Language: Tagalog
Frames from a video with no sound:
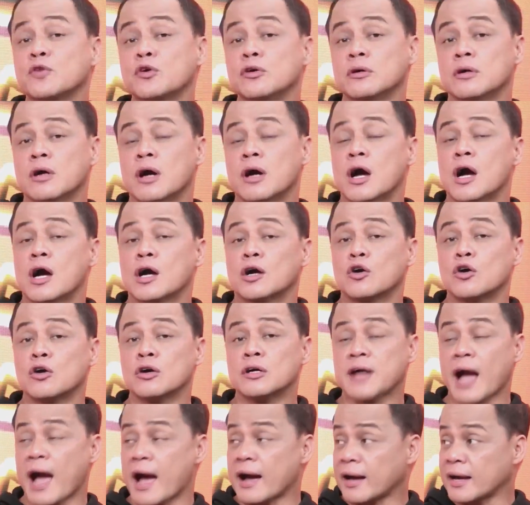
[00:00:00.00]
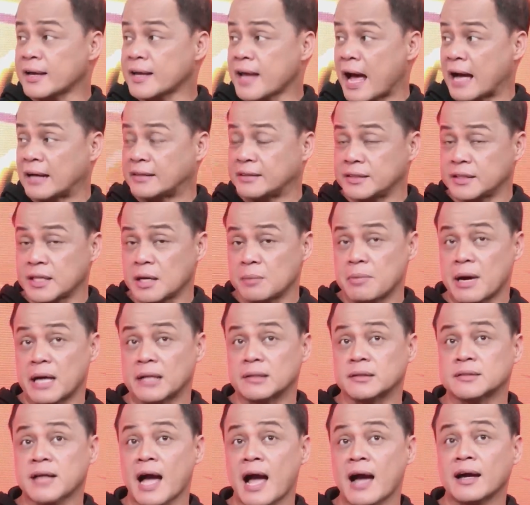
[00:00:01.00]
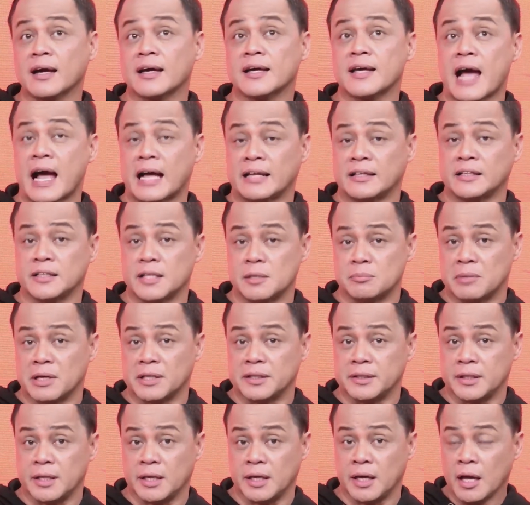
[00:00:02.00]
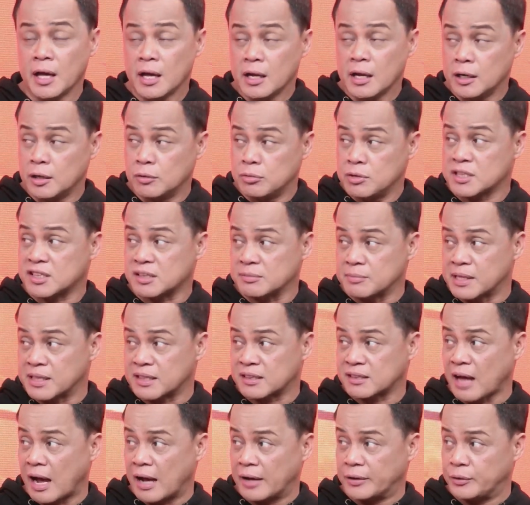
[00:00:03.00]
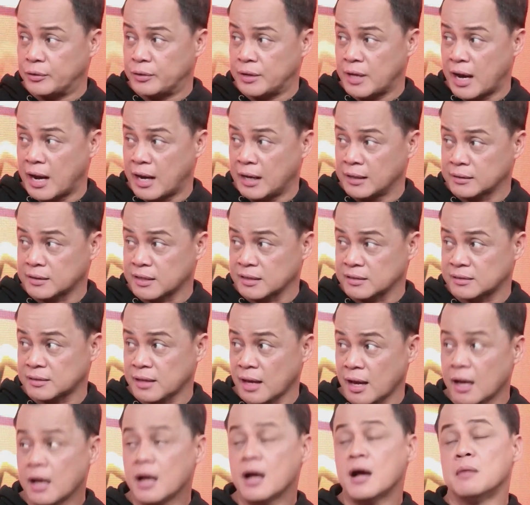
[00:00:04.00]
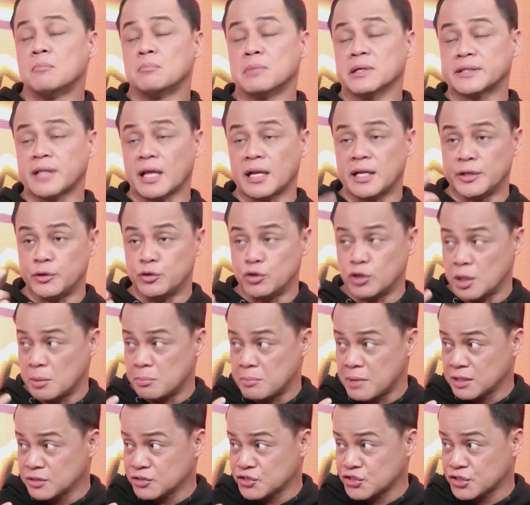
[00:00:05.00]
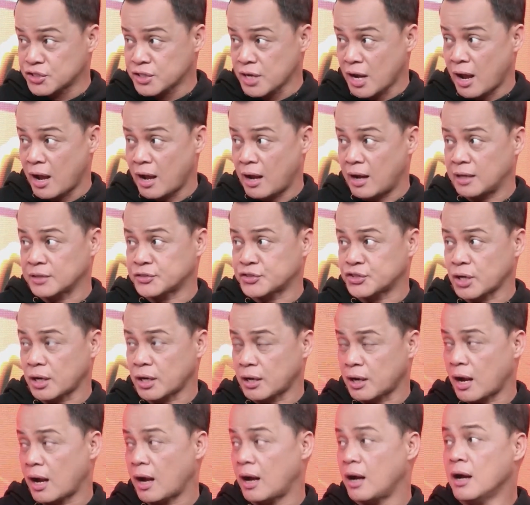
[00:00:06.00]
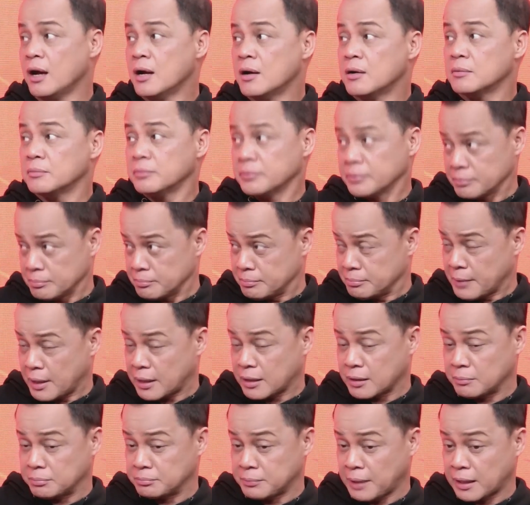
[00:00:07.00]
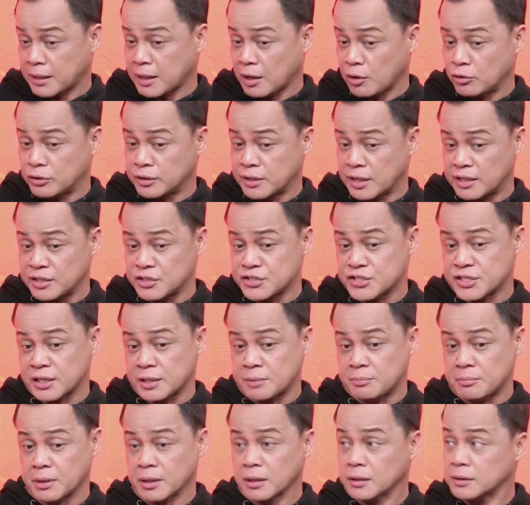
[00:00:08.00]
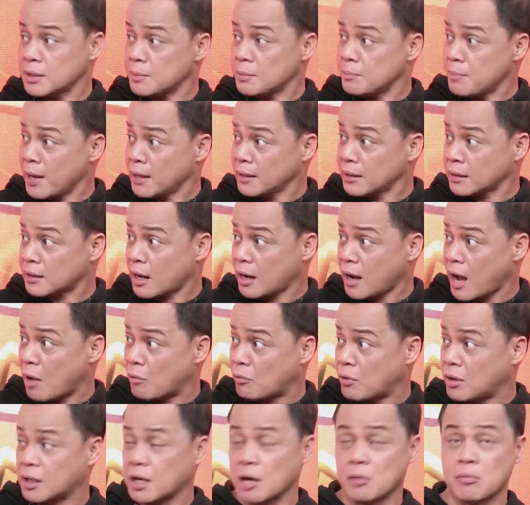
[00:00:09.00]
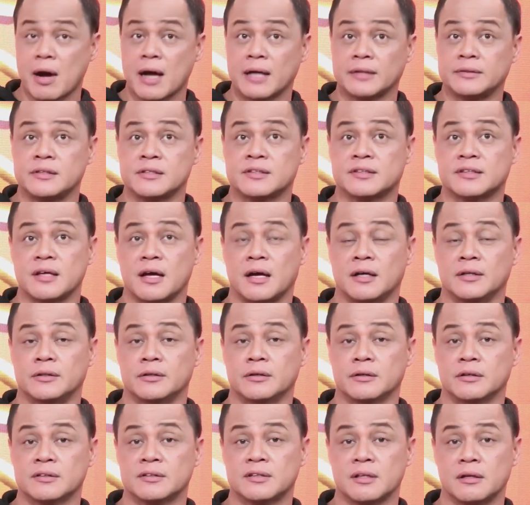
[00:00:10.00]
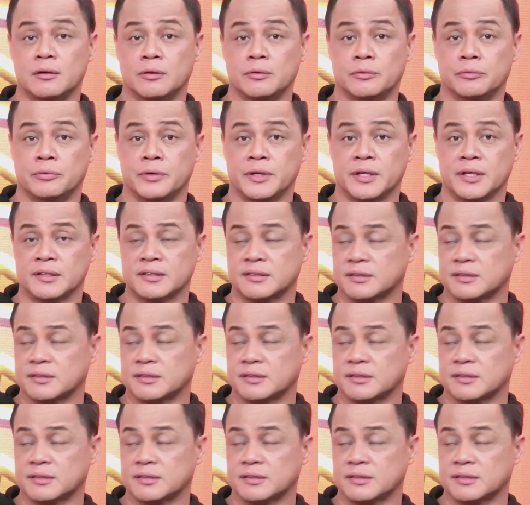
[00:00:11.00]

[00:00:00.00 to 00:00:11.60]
Alam kung, na kung, kung kakayanin naman, kakayanin naman ni Luis Manzano yan kasi Oo naman. matalino naman siya at saka nag, nagkaroon na rin siya ng mga, di ba, nagkakawang gawa rin Correct. siya. Ah, Pero ako,